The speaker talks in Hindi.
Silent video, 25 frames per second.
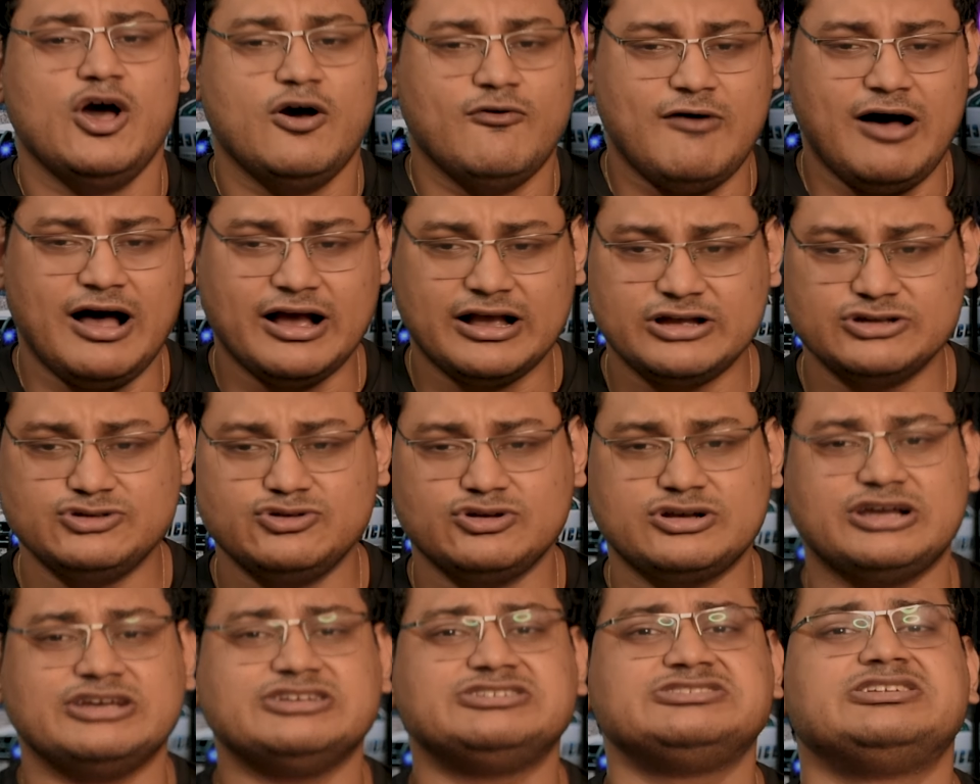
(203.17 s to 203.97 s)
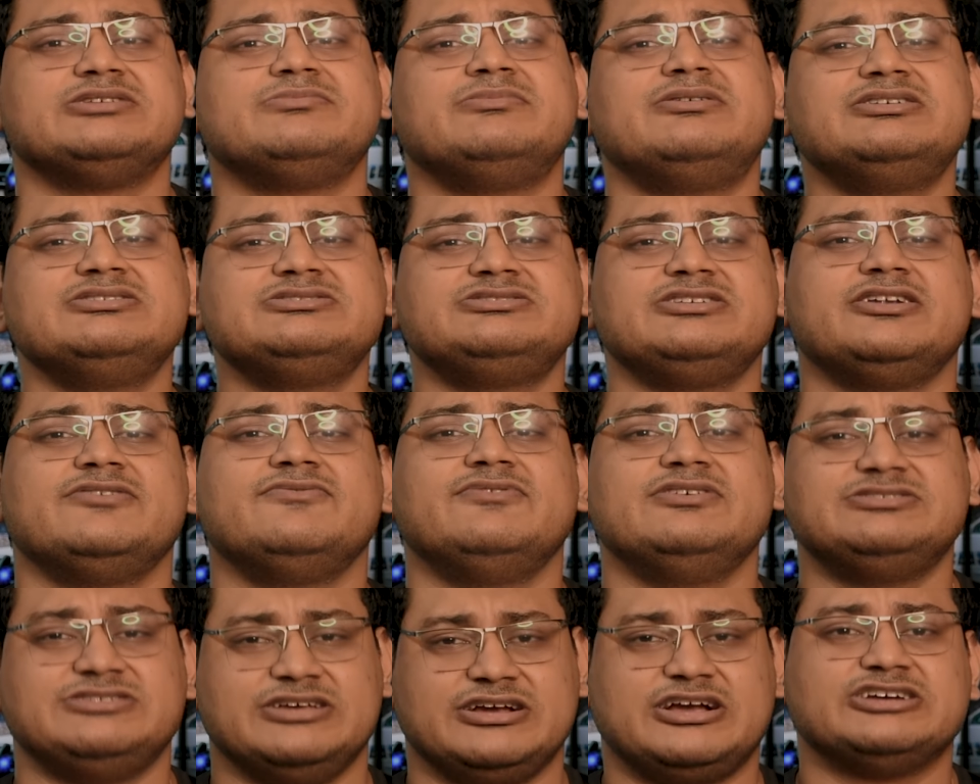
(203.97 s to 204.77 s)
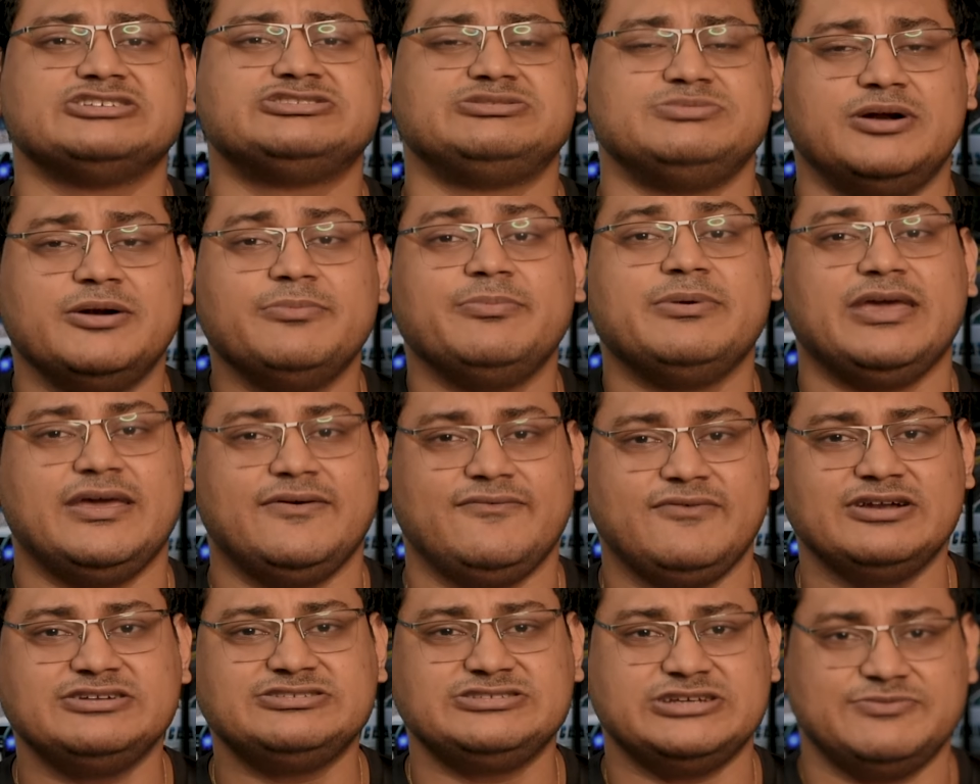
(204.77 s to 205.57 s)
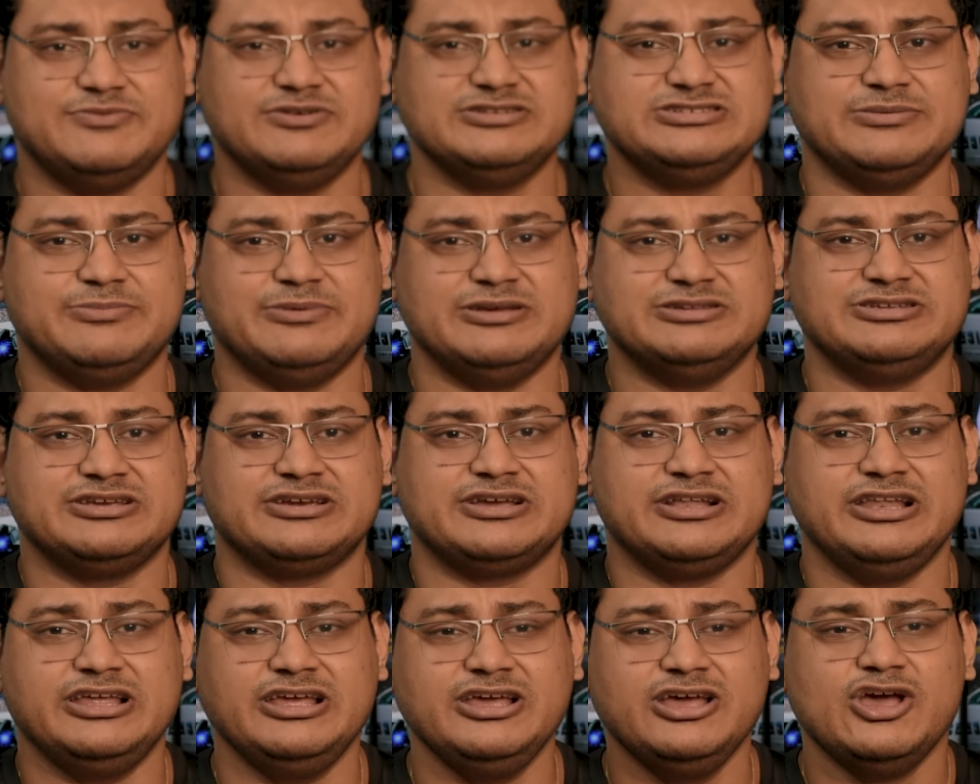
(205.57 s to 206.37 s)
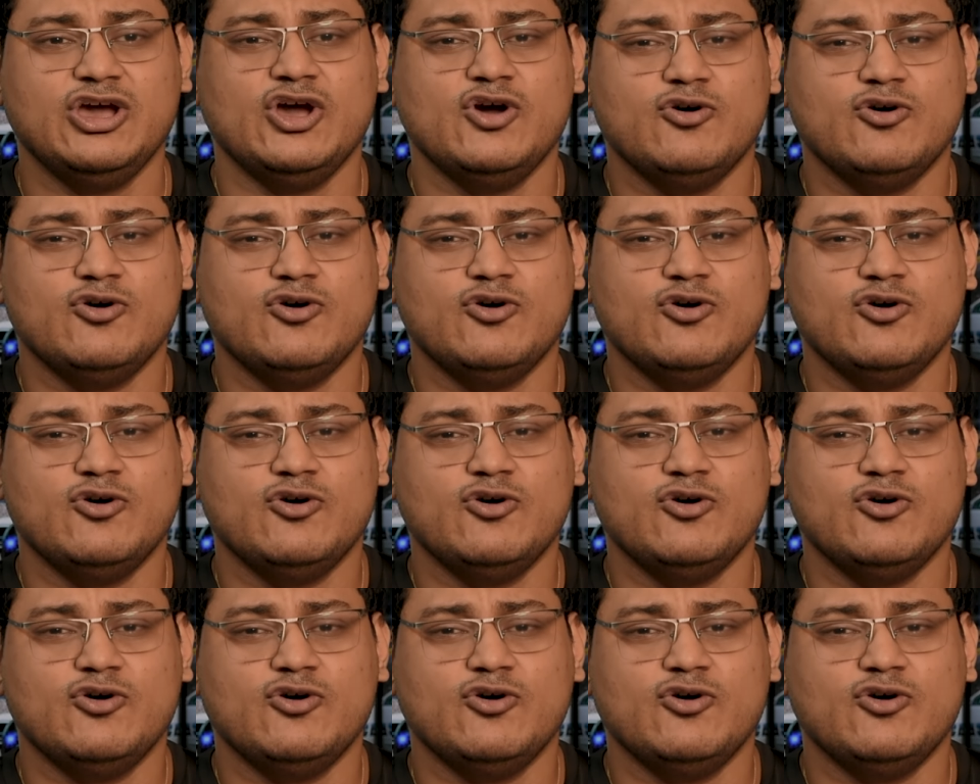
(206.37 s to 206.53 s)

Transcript: वहाँ का जो कस्टमर सर्विस है कस्टमर बिहेवियर सर्विस है बेसिकली